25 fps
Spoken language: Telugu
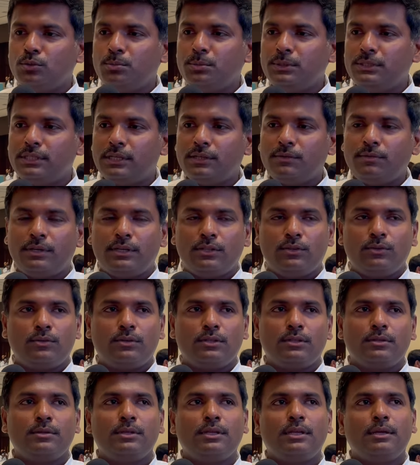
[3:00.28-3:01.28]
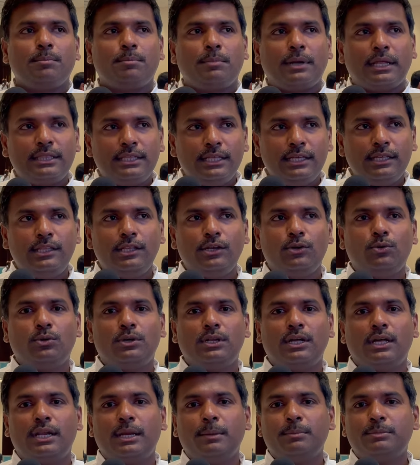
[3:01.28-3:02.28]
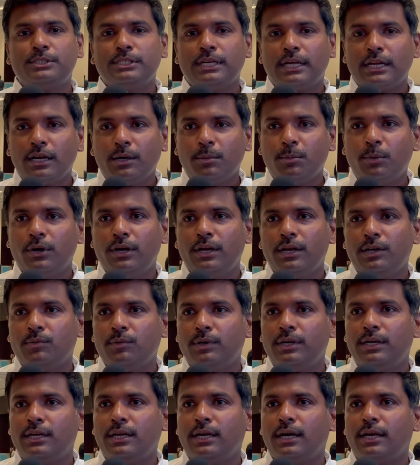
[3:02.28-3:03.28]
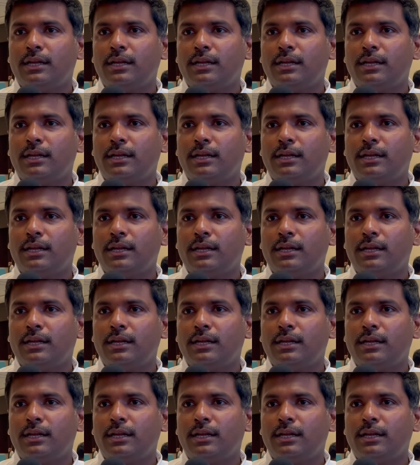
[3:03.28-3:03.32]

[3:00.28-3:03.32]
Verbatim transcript: చూపించేటువంటిది ఉండదు ప్రతీదీ కూడా రేపు జరగబోయేటువంటి